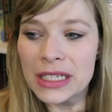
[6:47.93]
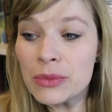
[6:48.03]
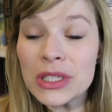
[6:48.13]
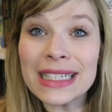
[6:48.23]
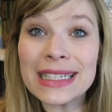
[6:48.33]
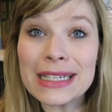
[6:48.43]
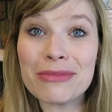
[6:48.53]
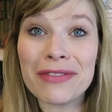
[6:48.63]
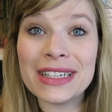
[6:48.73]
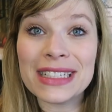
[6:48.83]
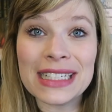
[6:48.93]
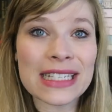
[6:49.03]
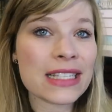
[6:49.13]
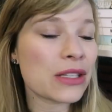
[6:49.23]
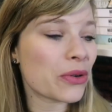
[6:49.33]
Ich muss da dringend mal
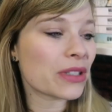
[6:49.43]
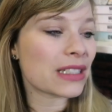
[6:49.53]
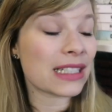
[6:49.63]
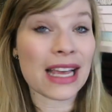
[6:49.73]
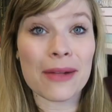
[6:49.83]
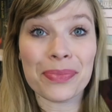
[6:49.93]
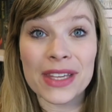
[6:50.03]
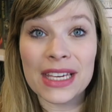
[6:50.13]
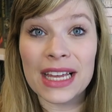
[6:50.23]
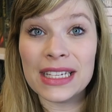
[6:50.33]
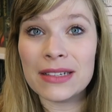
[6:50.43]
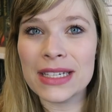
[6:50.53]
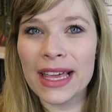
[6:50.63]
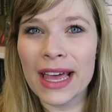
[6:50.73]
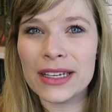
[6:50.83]
weiterlesen und äh, ja, ich kann jedem,
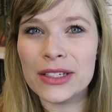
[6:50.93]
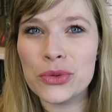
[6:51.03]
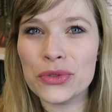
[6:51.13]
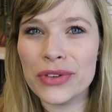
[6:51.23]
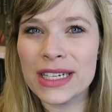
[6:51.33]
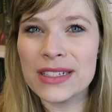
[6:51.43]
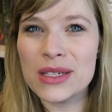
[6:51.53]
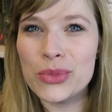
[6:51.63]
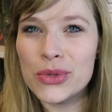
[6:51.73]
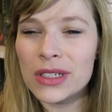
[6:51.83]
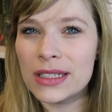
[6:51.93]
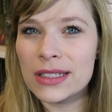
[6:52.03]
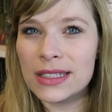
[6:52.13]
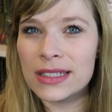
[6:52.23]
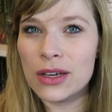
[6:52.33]
der gerne Jugend-Fantasy-Bücher
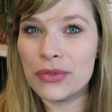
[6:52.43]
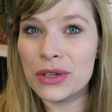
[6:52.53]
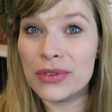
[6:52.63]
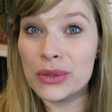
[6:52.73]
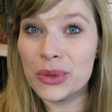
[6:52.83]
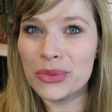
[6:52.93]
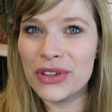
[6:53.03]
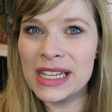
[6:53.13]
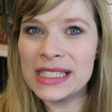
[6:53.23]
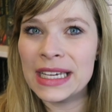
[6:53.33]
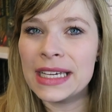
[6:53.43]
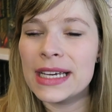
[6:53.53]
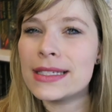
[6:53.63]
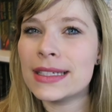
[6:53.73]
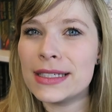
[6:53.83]
liest, das hier auf jeden Fall nur empfehlen.
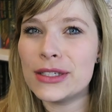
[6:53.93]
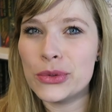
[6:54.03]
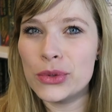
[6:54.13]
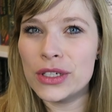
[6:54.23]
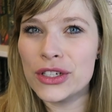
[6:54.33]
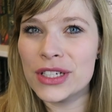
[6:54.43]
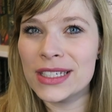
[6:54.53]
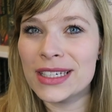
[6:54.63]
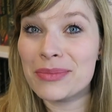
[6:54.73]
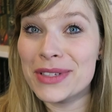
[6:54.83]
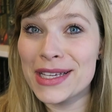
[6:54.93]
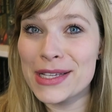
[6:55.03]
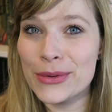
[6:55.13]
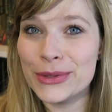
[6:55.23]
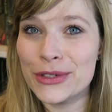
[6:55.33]
Ist eine richtig coole Geschichte, hat mir sehr,
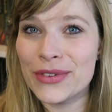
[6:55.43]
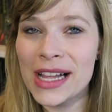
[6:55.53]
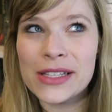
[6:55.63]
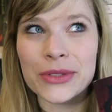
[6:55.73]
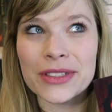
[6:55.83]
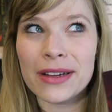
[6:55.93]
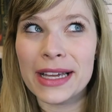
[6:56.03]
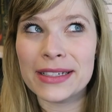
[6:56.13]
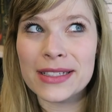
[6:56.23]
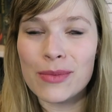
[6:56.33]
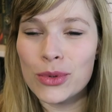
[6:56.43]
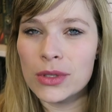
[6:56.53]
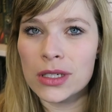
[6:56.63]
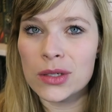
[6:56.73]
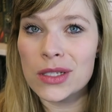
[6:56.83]
sehr gut gefallen und allein, dass der
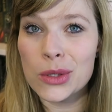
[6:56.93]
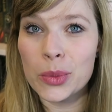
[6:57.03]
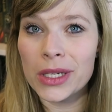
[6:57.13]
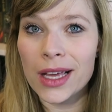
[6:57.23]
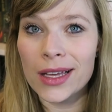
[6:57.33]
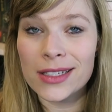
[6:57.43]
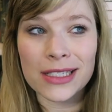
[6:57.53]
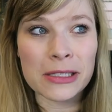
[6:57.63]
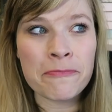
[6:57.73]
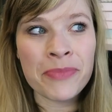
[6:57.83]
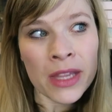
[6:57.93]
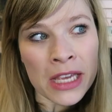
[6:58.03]
Protagonist Dominik heißt, ne?